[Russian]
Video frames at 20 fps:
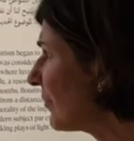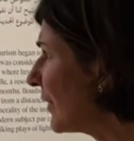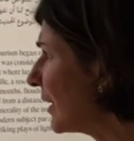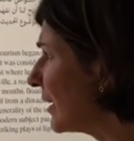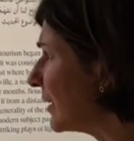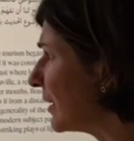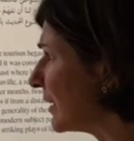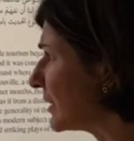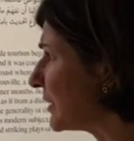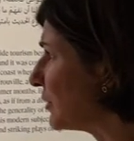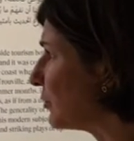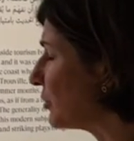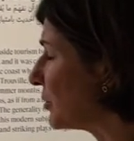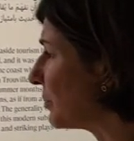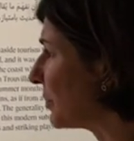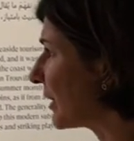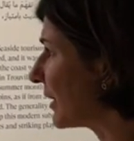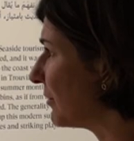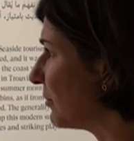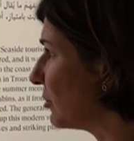Э, где он
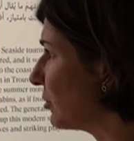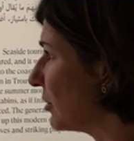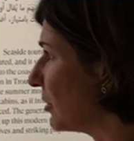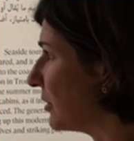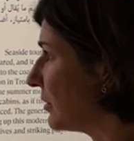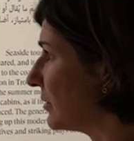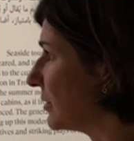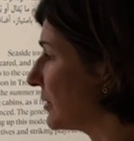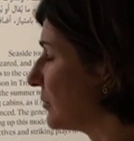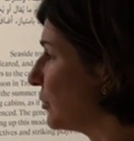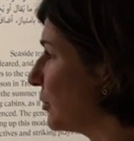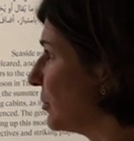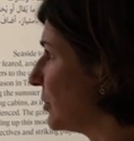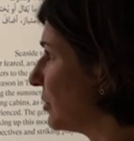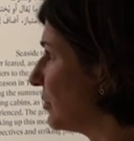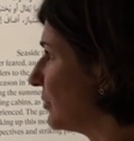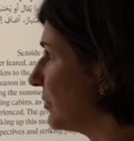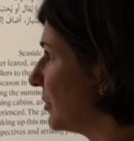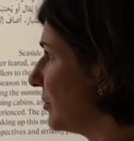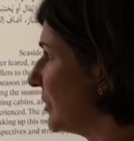провел свой
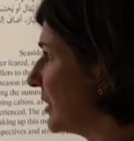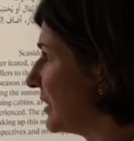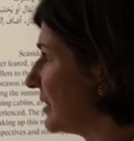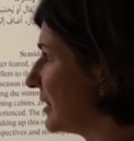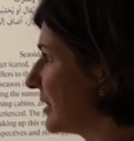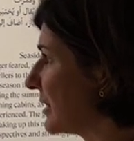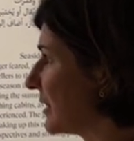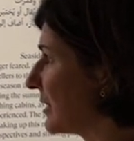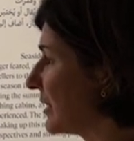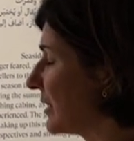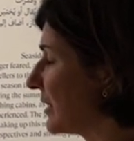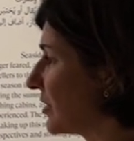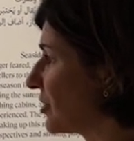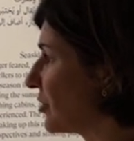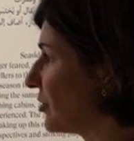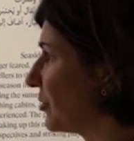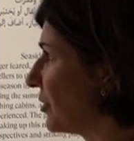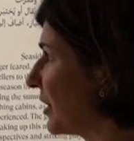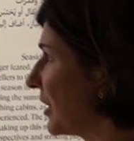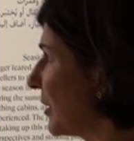медовый месяц э, с
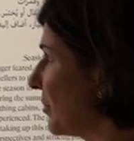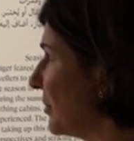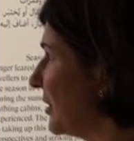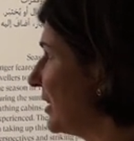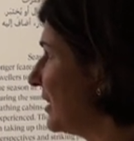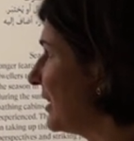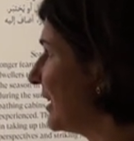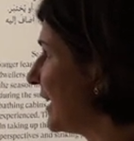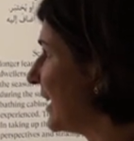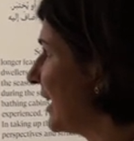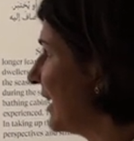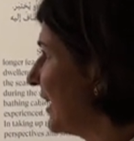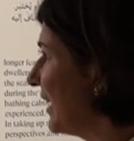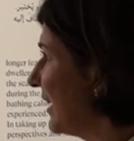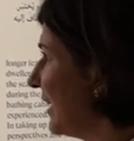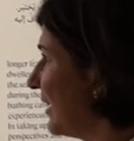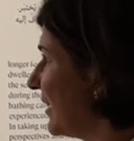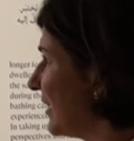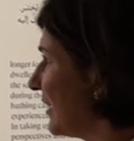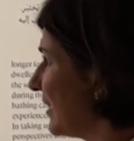женой Камиллой,
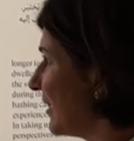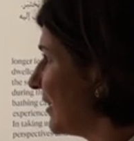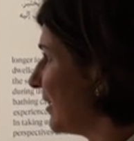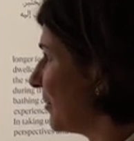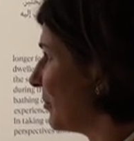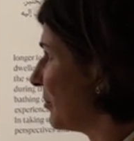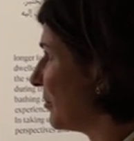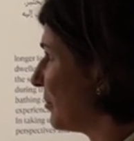э,